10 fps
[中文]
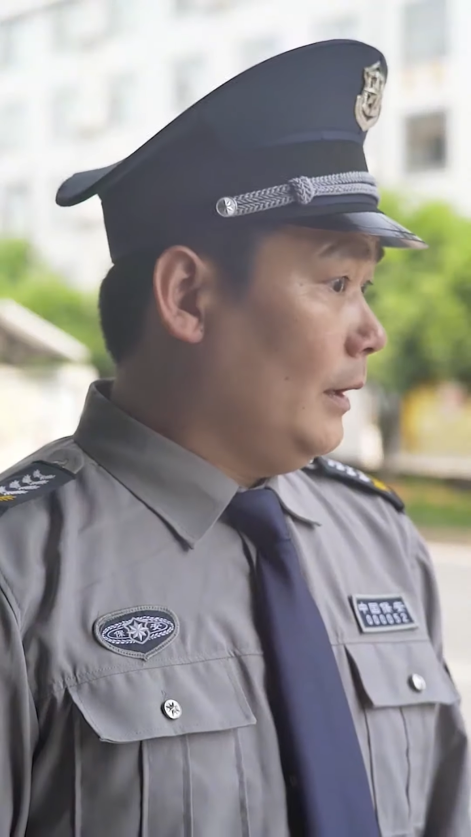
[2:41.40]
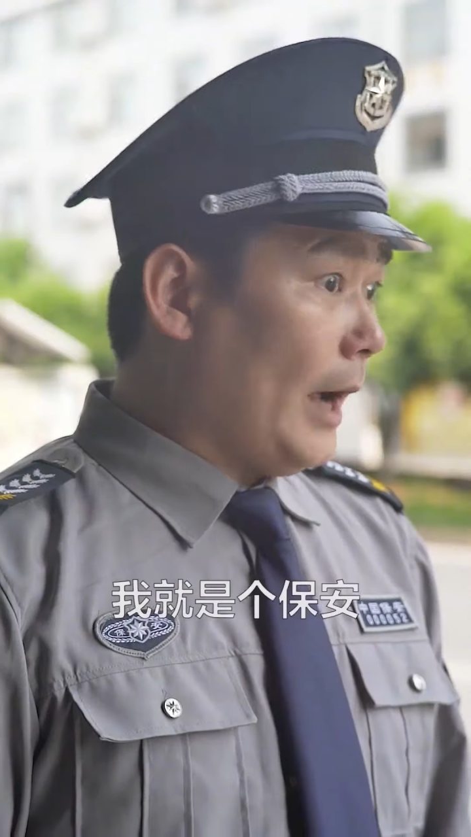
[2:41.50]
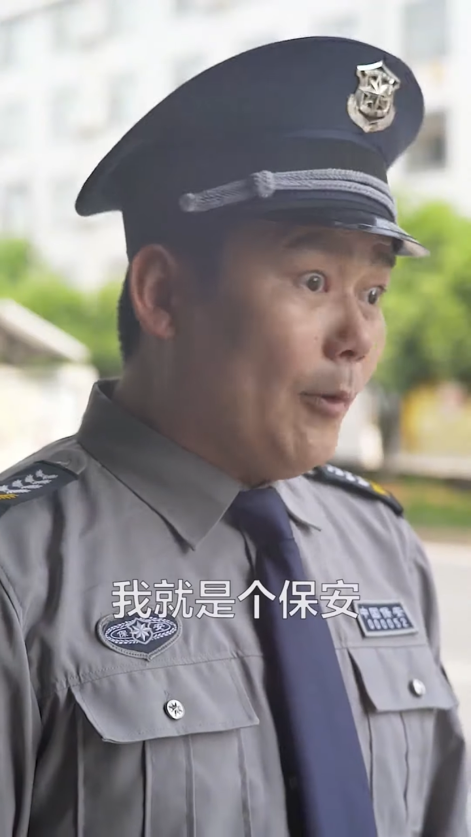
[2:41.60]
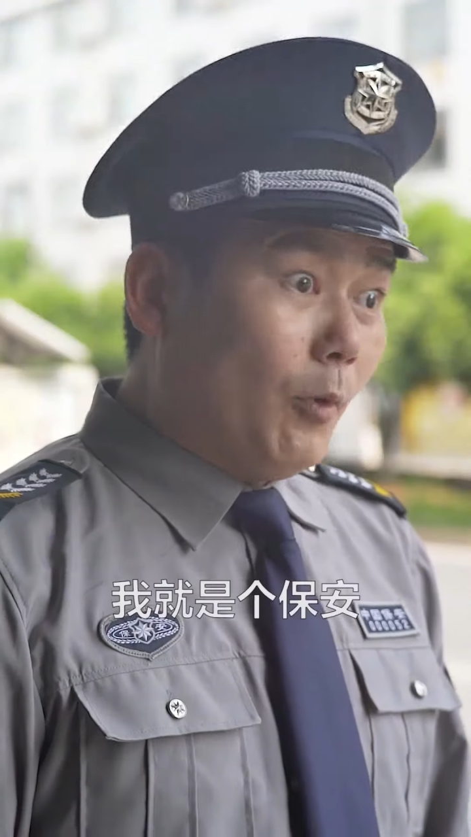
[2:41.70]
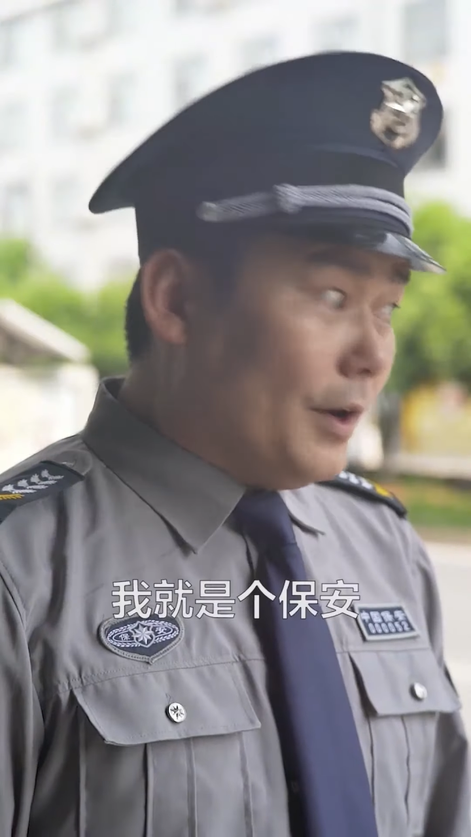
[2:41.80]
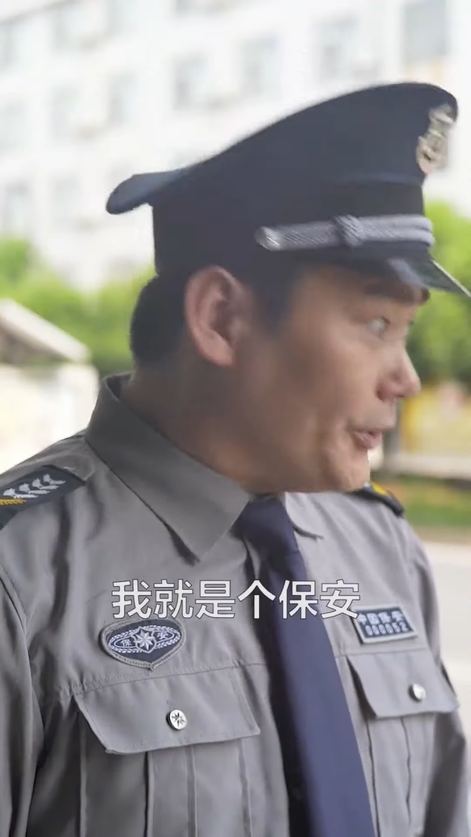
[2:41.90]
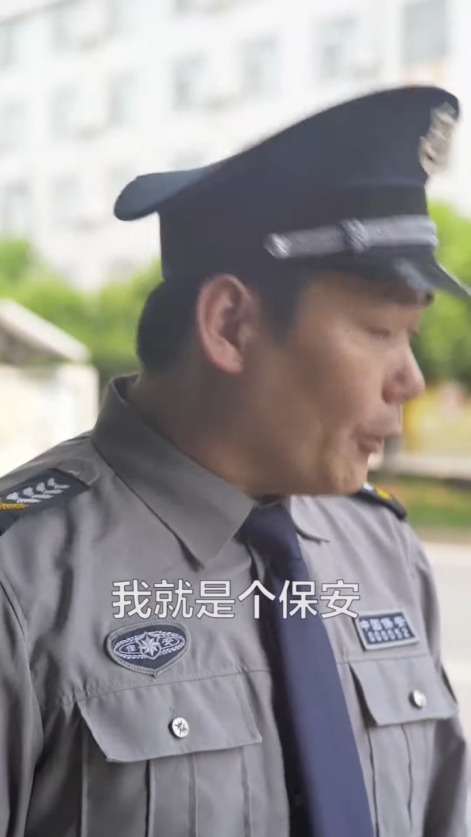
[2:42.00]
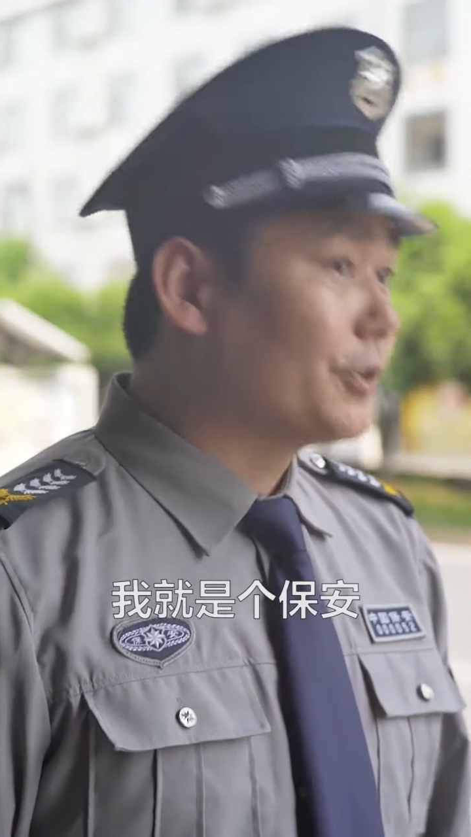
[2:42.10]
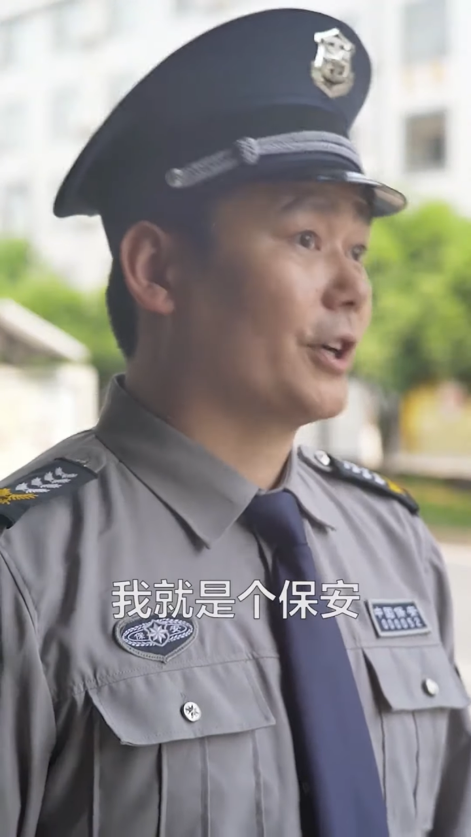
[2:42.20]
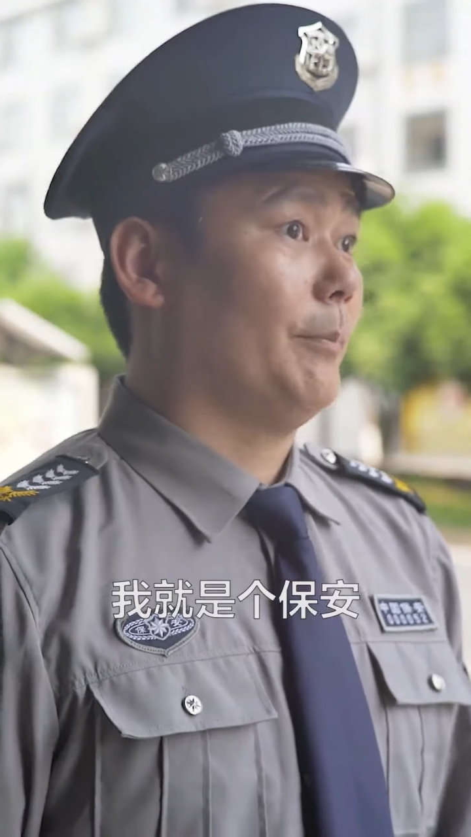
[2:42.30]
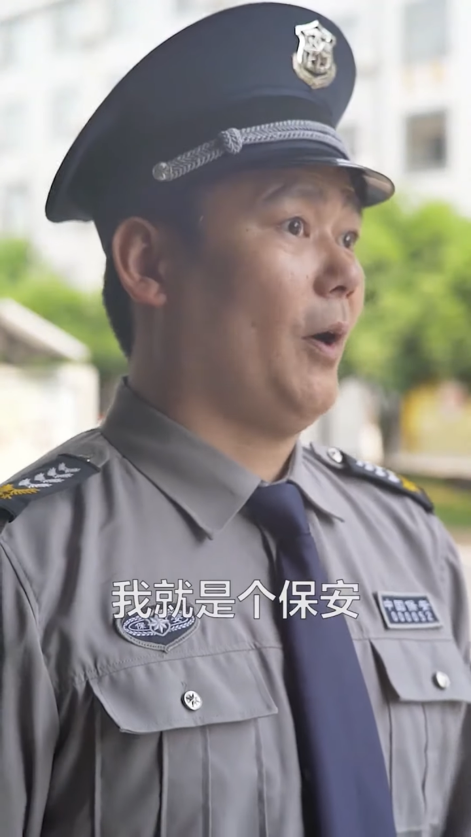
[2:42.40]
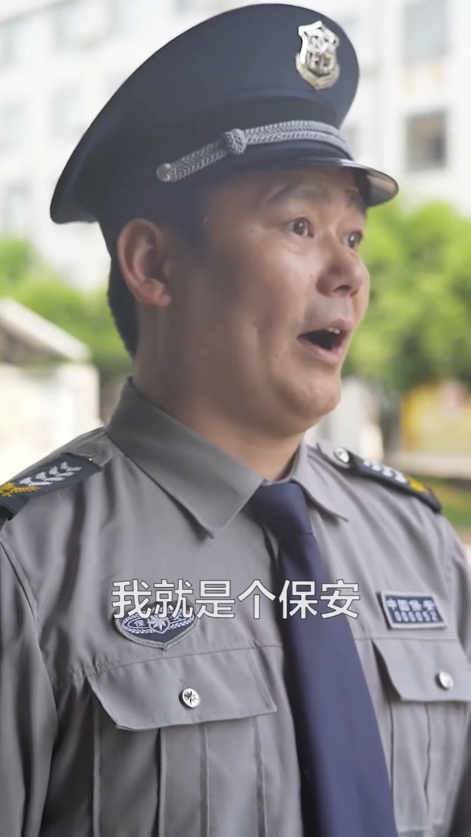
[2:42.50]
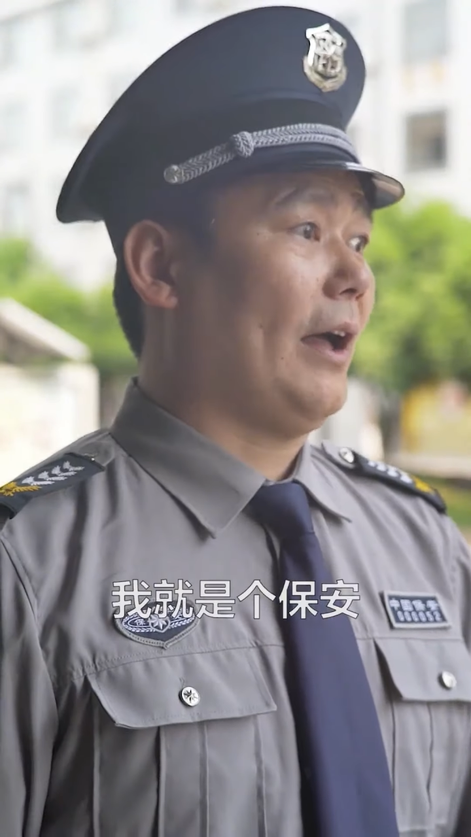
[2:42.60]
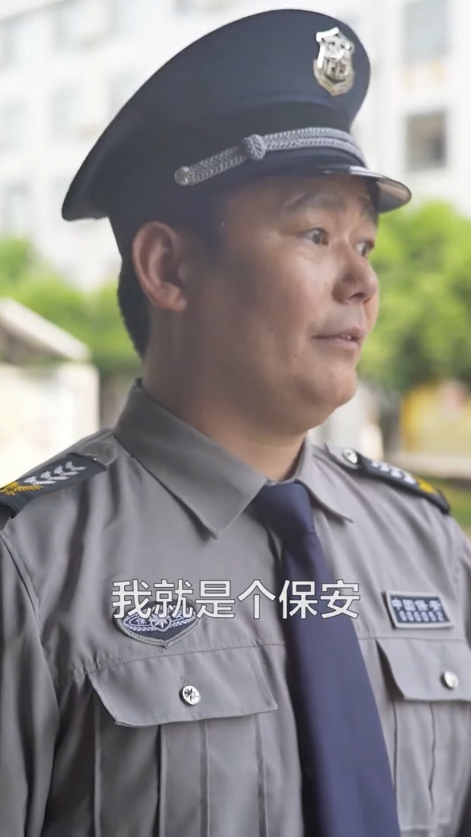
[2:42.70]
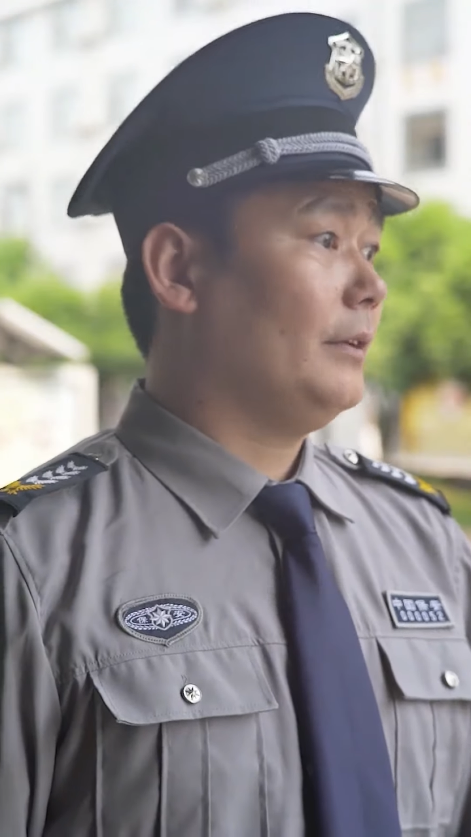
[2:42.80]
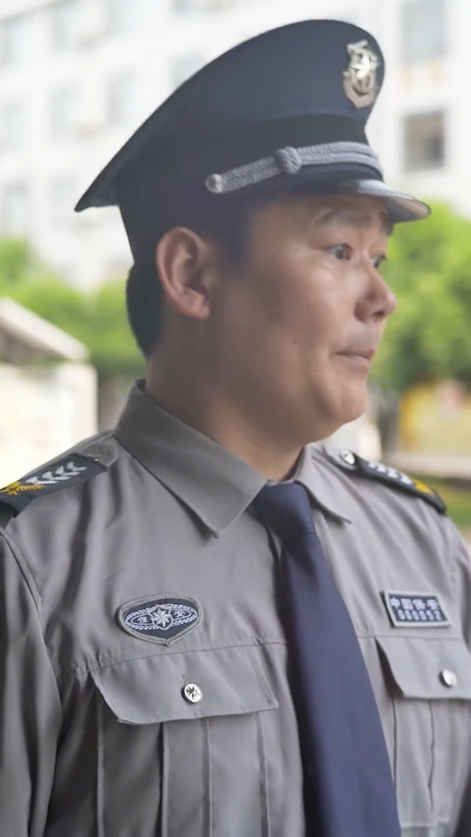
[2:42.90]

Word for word: 还我就是个保安，